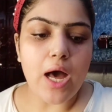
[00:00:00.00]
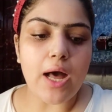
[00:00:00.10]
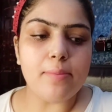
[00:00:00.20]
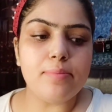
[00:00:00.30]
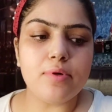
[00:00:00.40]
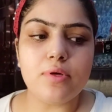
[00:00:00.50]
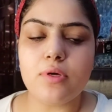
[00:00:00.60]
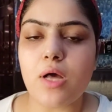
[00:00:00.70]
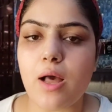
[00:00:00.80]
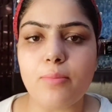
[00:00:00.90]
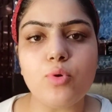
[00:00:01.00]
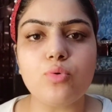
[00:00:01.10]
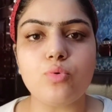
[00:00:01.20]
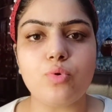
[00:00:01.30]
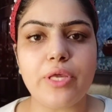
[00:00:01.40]
अब हम
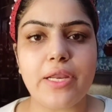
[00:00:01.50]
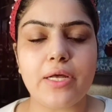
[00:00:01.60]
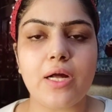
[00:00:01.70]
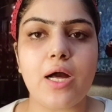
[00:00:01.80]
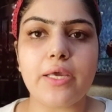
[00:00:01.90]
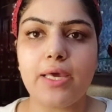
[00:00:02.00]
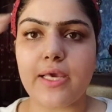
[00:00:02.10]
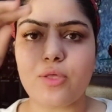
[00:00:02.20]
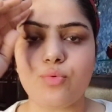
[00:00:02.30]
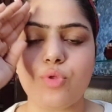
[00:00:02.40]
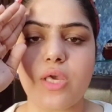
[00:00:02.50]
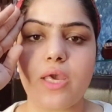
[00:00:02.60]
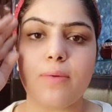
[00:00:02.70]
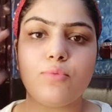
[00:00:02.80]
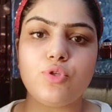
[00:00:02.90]
लोगों को ये लगा कि क्योंकि
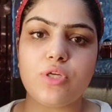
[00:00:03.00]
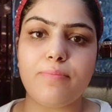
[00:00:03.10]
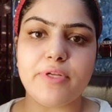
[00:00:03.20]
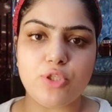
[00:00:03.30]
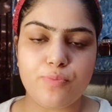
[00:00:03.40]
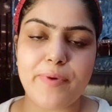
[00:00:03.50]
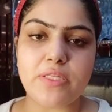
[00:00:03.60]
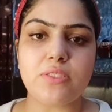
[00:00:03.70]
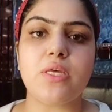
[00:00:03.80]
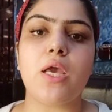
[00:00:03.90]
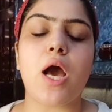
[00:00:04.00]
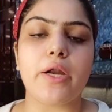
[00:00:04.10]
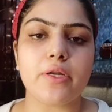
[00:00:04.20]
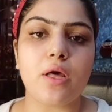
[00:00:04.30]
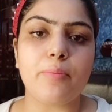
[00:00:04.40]
मुझे बचपन से
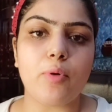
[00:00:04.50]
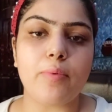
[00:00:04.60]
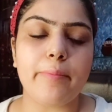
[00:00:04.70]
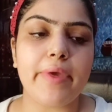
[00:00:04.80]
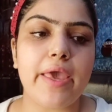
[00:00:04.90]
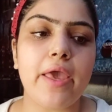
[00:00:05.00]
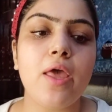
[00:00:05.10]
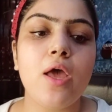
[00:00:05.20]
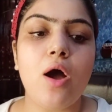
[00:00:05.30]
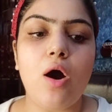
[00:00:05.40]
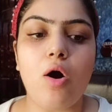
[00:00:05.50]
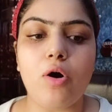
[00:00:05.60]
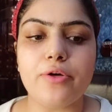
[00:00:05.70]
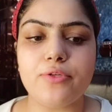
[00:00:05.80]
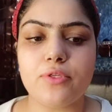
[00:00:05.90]
हार्ट का प्रॉब्लम है
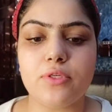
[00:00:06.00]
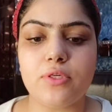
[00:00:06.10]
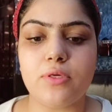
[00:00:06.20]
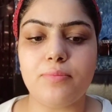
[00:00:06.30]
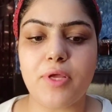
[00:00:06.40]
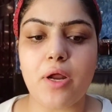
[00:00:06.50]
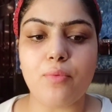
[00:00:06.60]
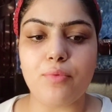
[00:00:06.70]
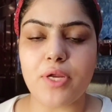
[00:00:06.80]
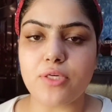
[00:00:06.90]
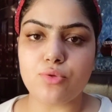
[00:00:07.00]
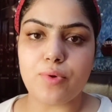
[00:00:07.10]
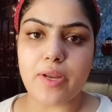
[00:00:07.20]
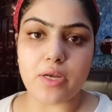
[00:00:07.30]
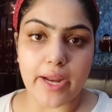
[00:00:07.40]
और मेरा वेट जो
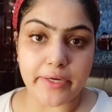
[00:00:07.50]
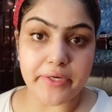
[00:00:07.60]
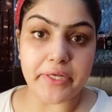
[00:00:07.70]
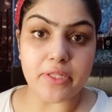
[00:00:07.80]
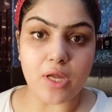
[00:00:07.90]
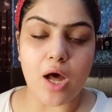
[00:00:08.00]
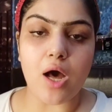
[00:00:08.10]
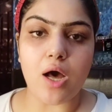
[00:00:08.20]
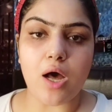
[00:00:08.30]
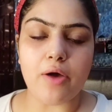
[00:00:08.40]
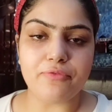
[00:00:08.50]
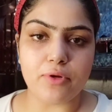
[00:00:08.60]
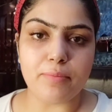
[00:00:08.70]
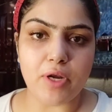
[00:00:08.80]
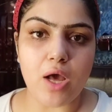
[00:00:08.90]
है नाइन्टी था
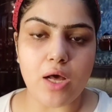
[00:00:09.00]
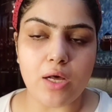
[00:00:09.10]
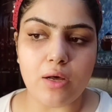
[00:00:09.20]
आफ्टर मनहा